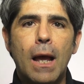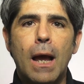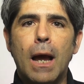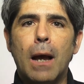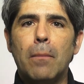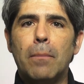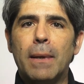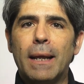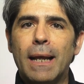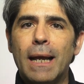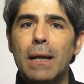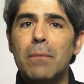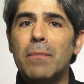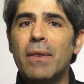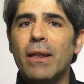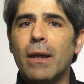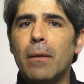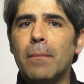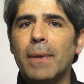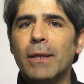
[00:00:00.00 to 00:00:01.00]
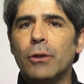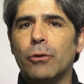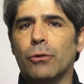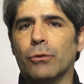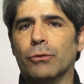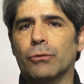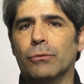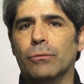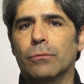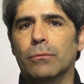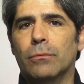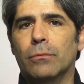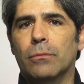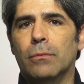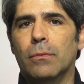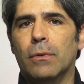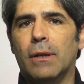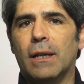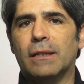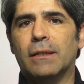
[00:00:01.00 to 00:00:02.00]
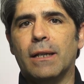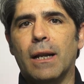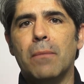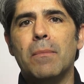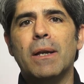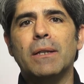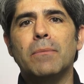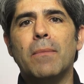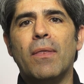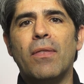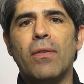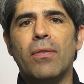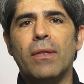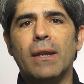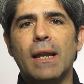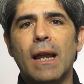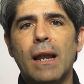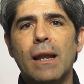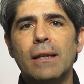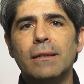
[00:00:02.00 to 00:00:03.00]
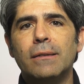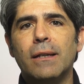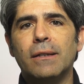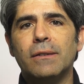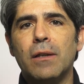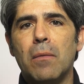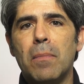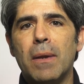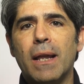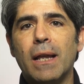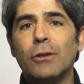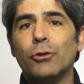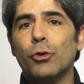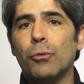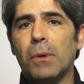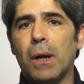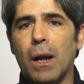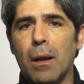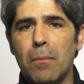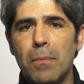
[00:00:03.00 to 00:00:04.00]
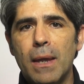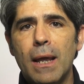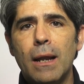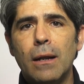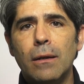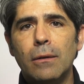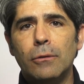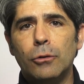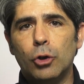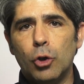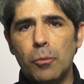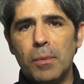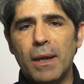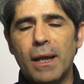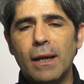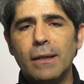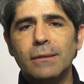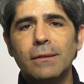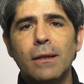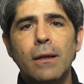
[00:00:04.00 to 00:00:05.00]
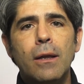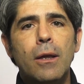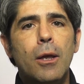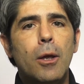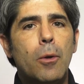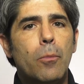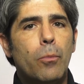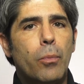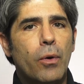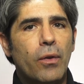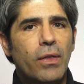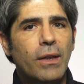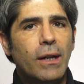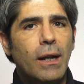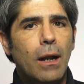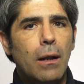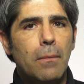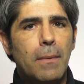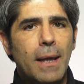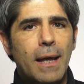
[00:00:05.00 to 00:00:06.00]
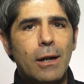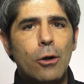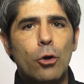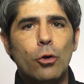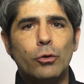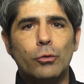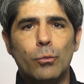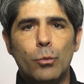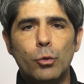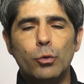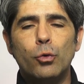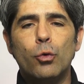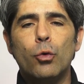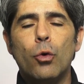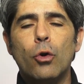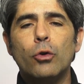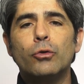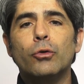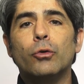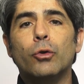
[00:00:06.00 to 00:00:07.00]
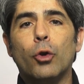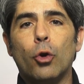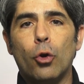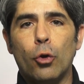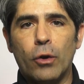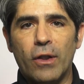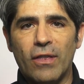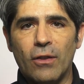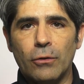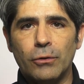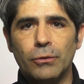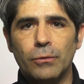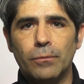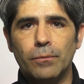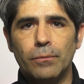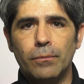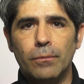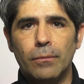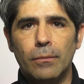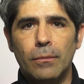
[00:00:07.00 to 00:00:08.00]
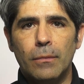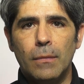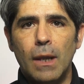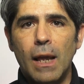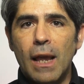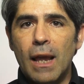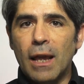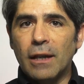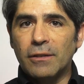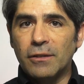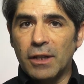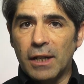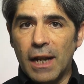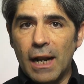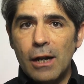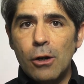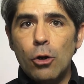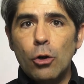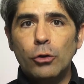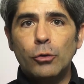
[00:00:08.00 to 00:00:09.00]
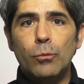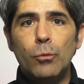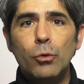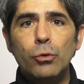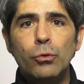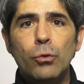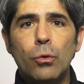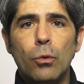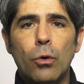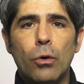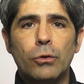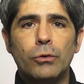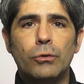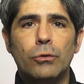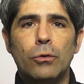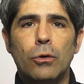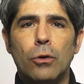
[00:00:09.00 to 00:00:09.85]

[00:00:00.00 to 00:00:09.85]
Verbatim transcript: Aplicar medicamentos. Las cremas medicinales que se aplican sobre la piel, tópicas, pueden aliviar los músculos doloridos. Estirar los músculos.